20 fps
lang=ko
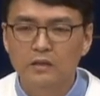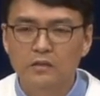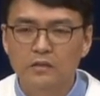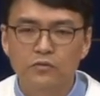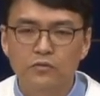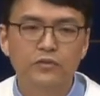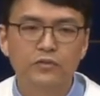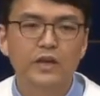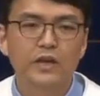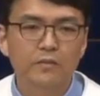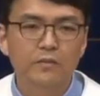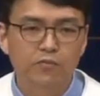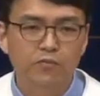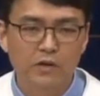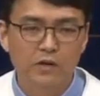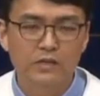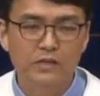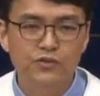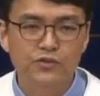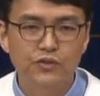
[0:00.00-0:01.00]
우리의
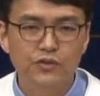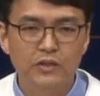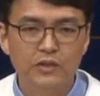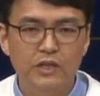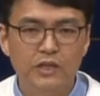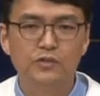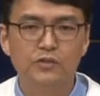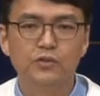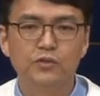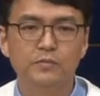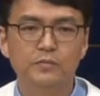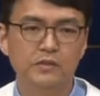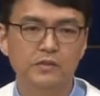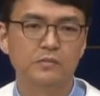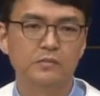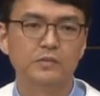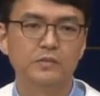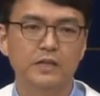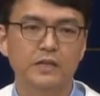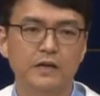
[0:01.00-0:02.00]
부활주일이 될 줄
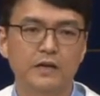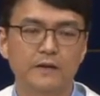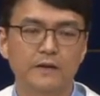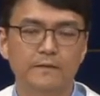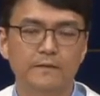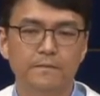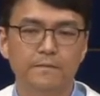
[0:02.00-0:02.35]
믿습니다.